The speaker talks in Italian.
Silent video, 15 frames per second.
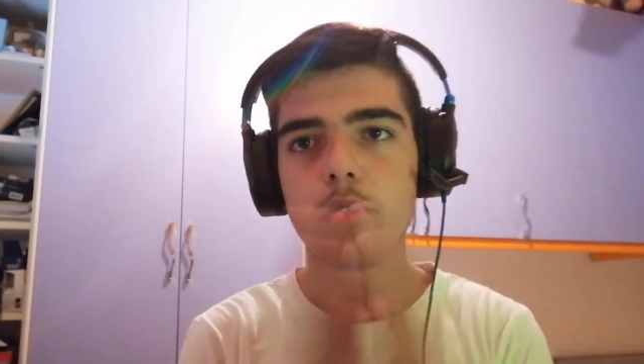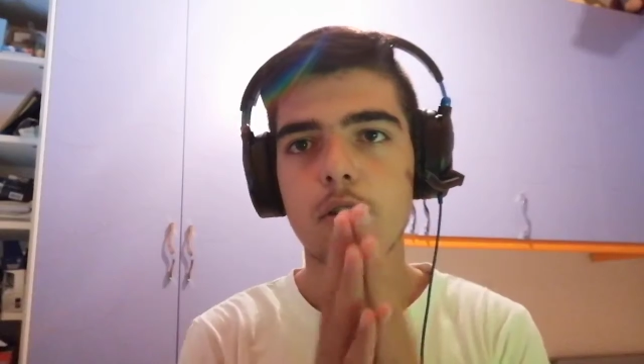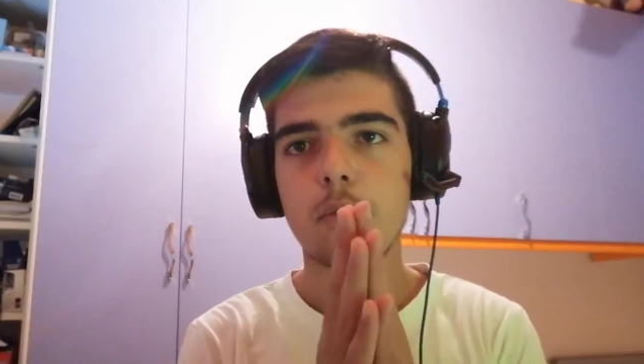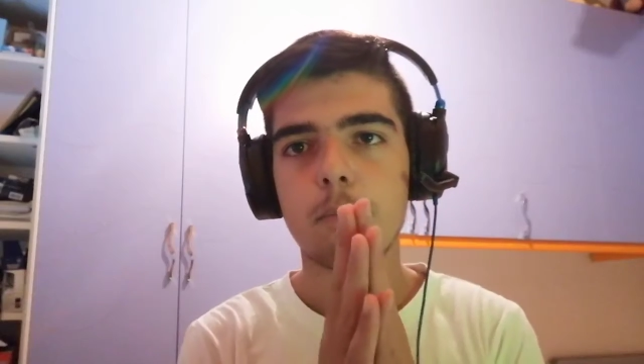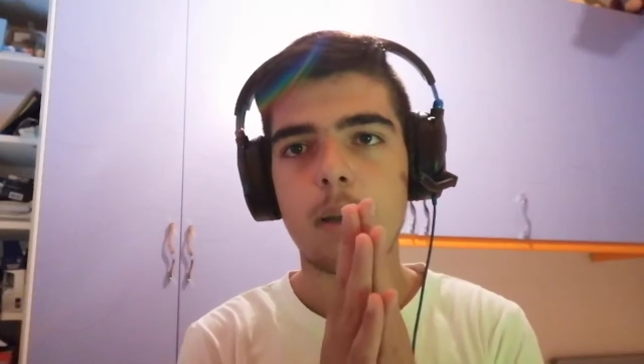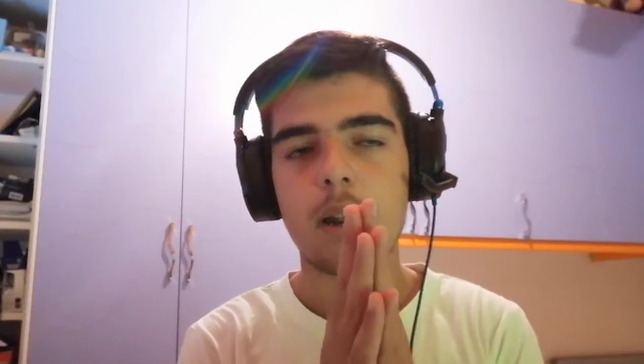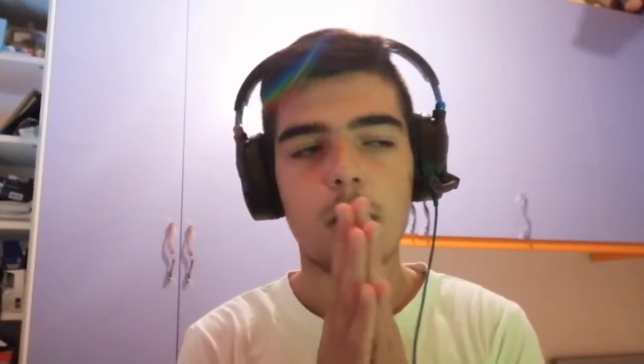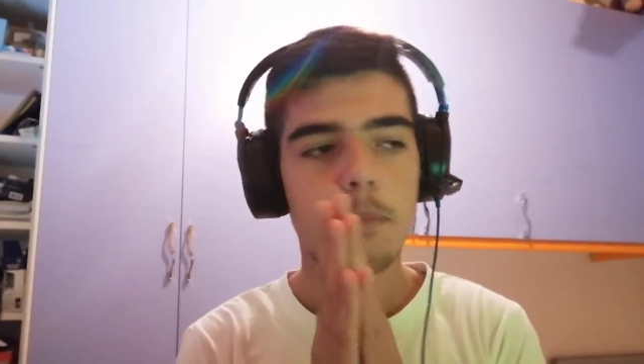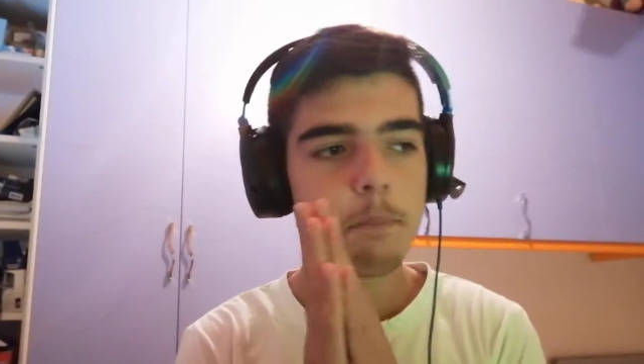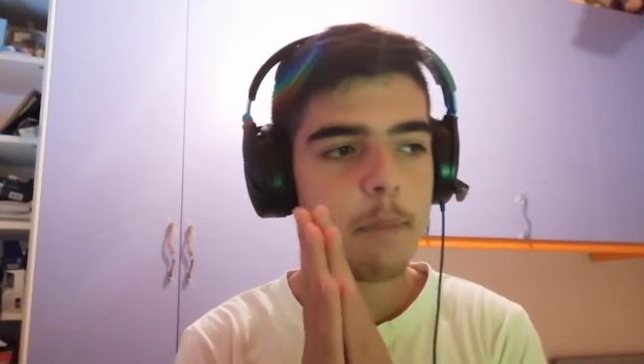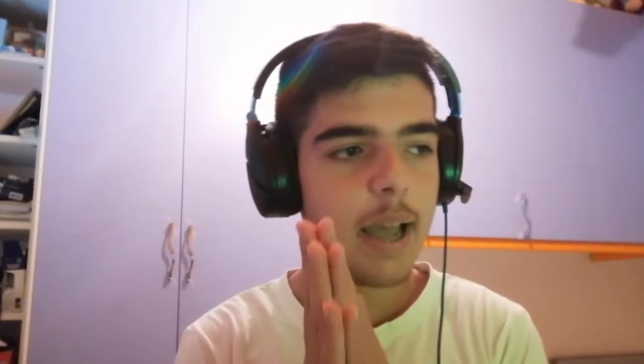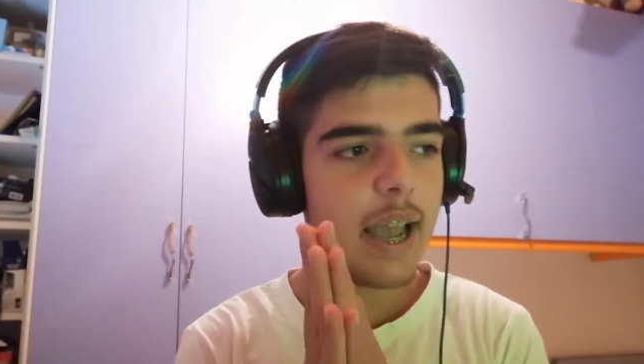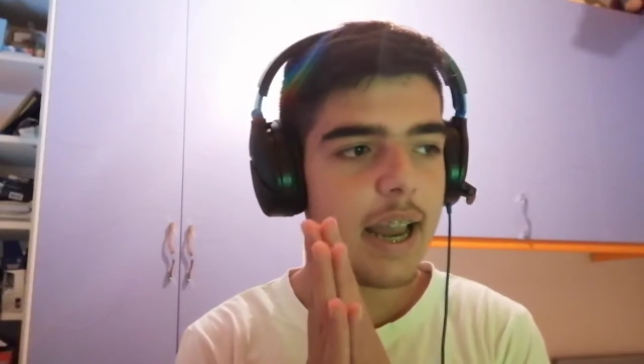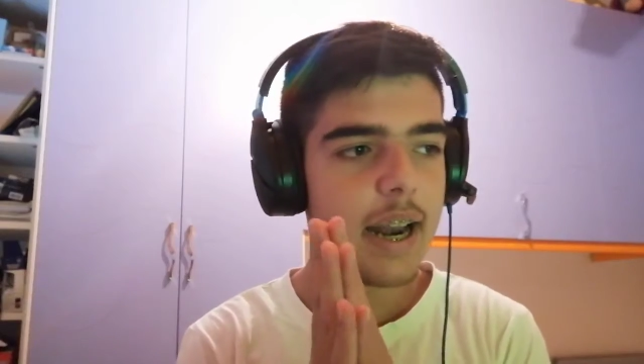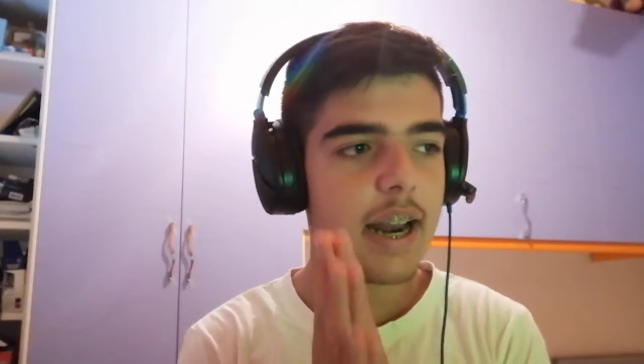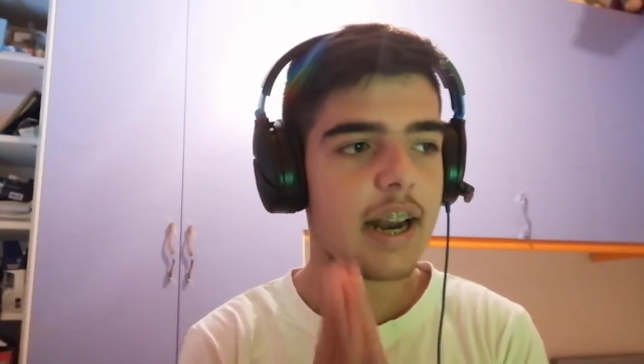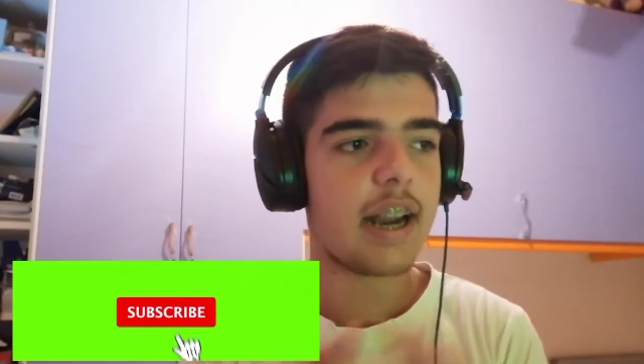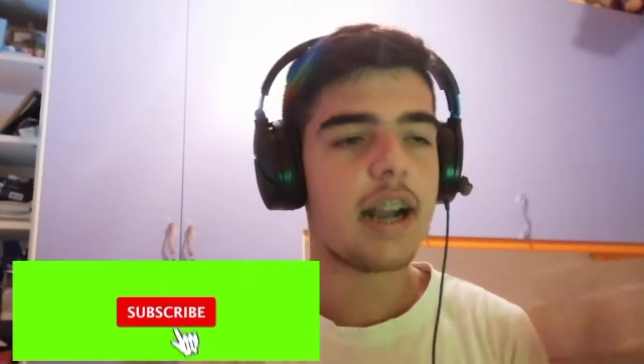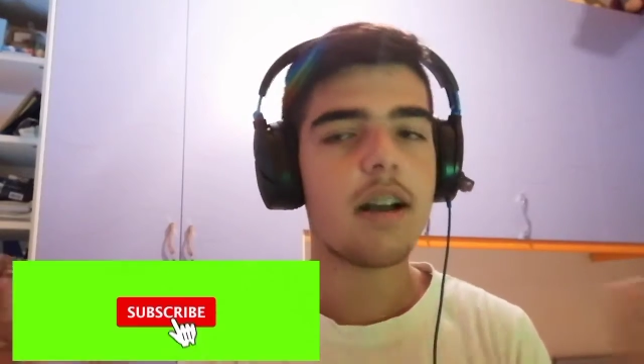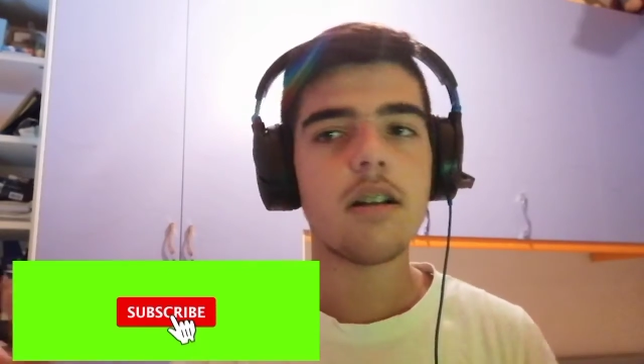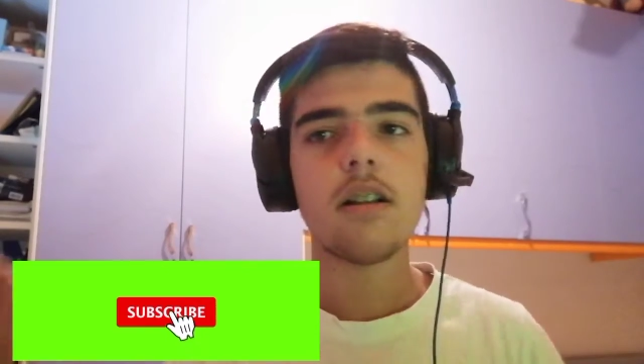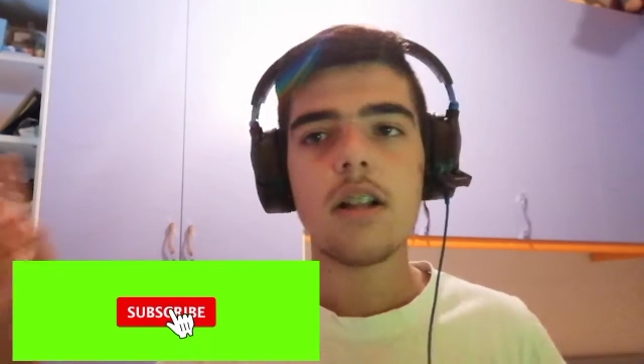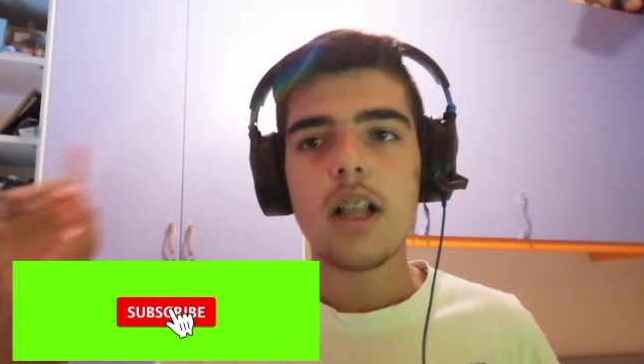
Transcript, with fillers: Spero bene, raga.